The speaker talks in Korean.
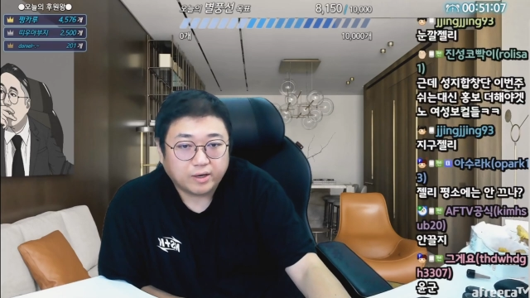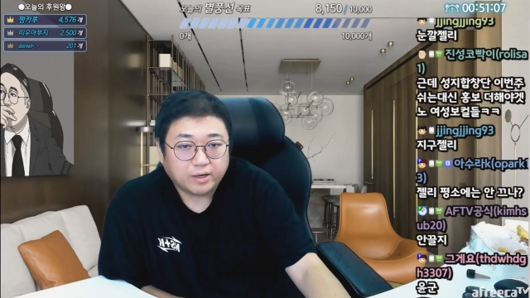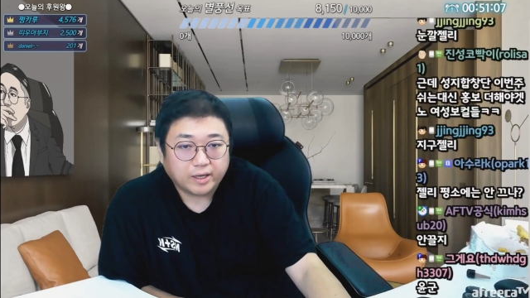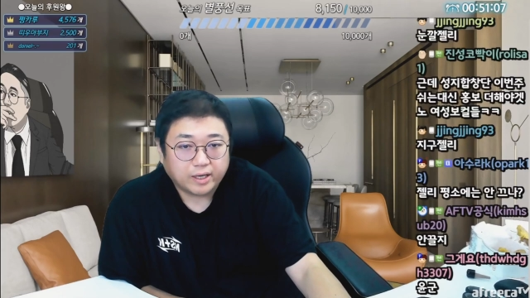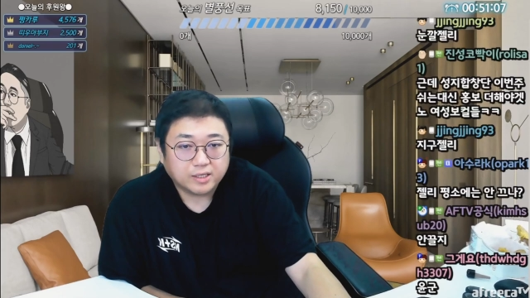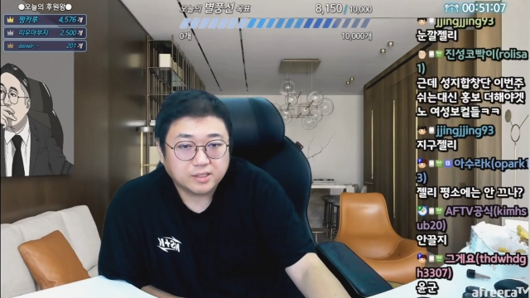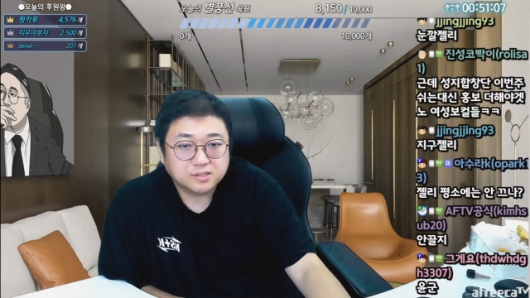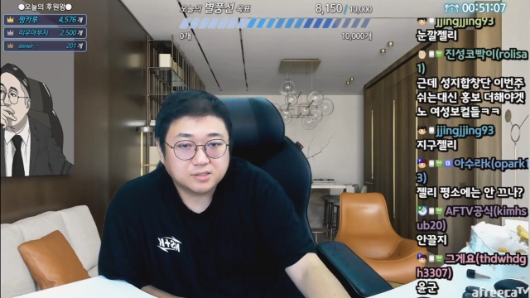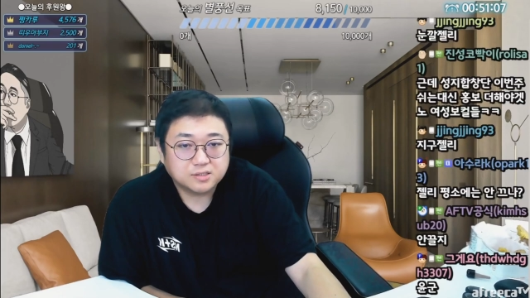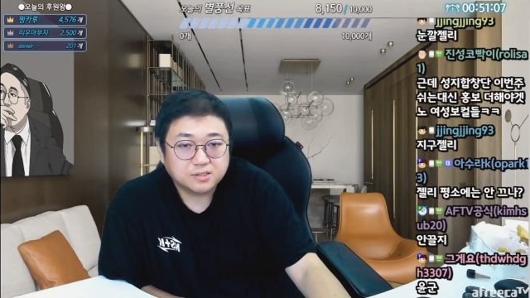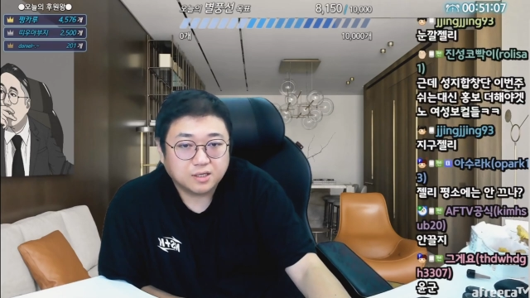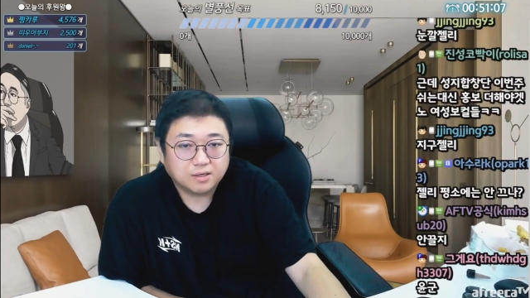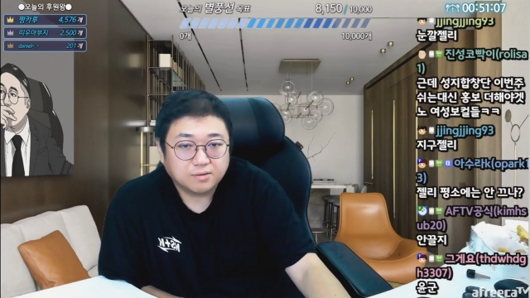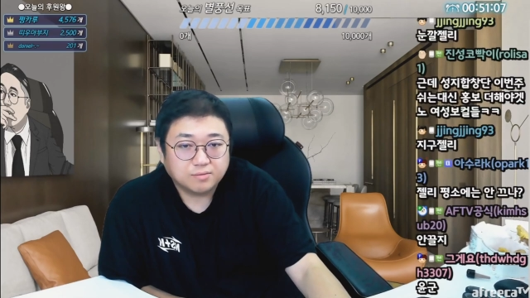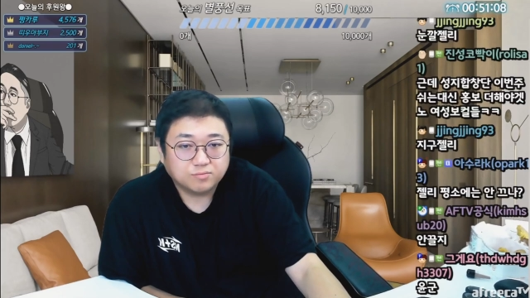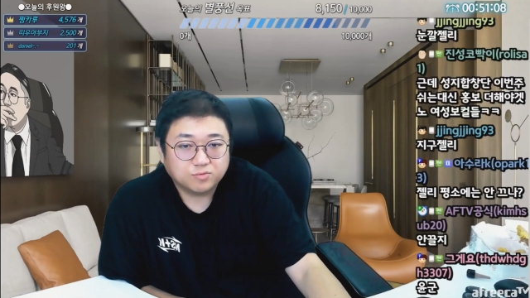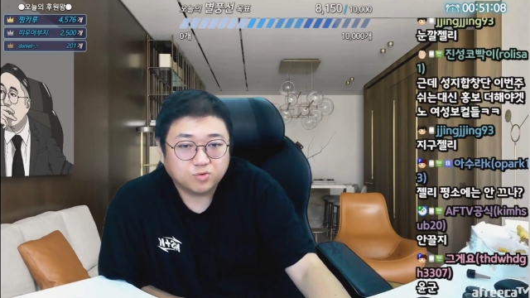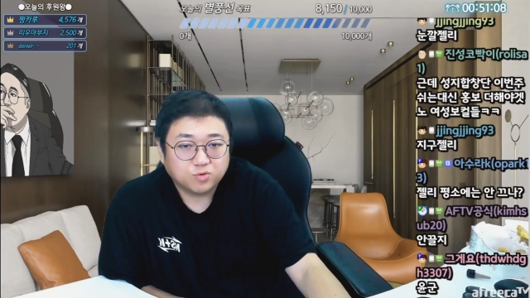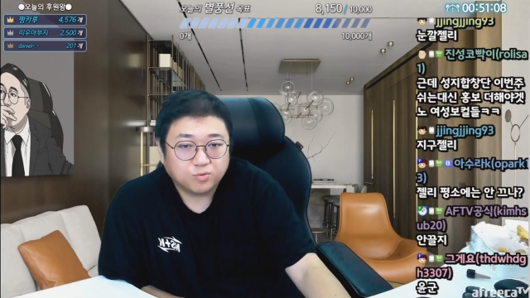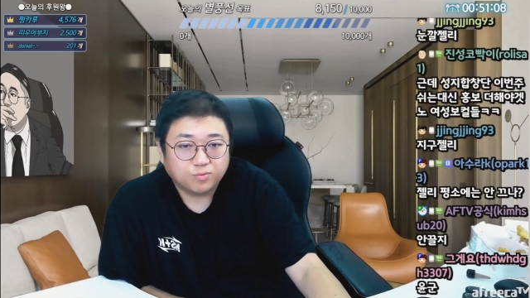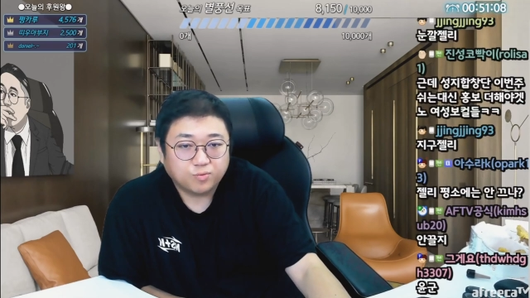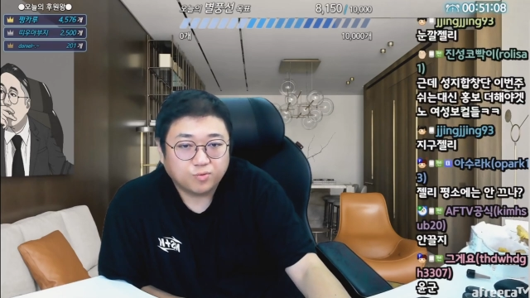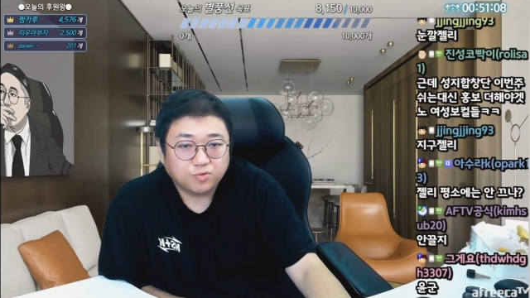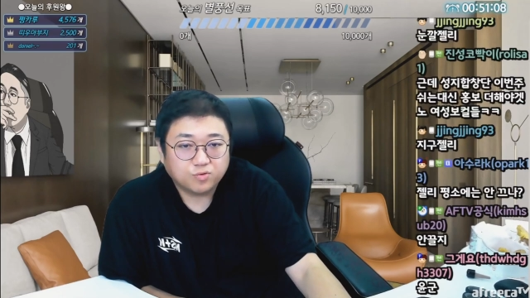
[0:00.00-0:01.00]

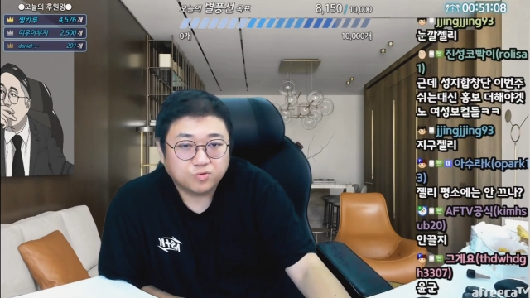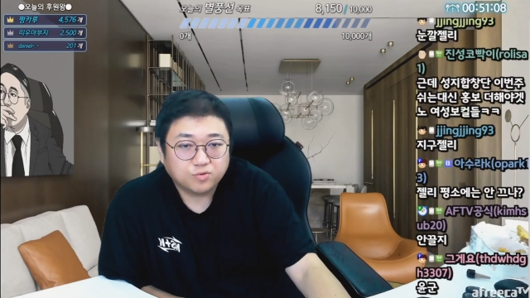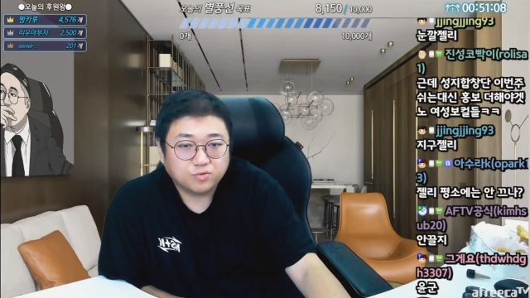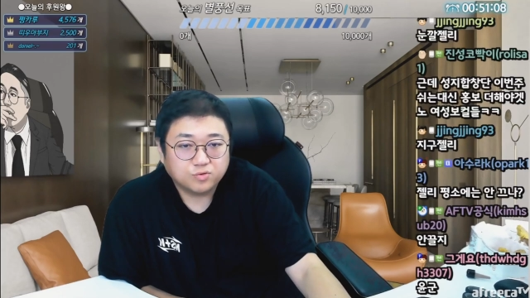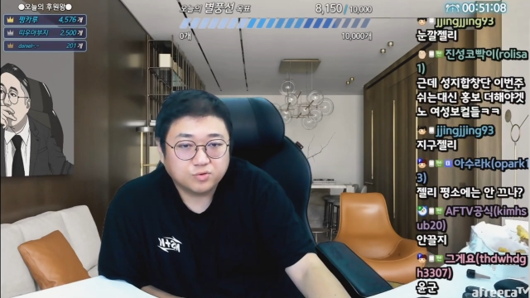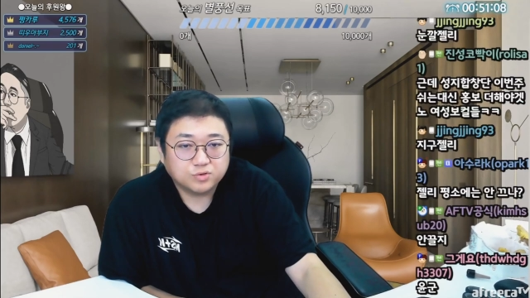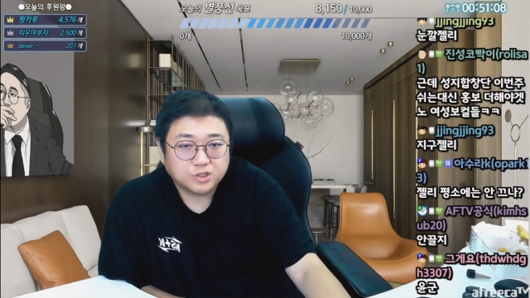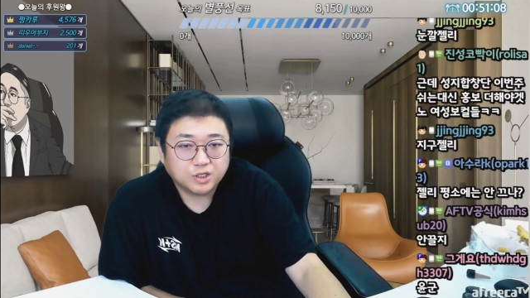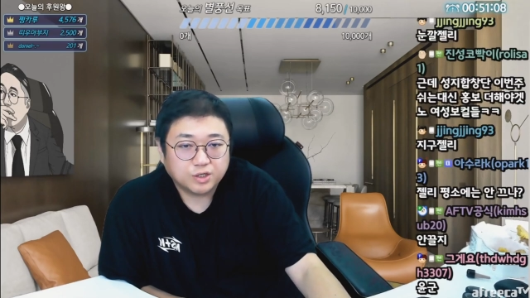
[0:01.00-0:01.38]
SM도 보고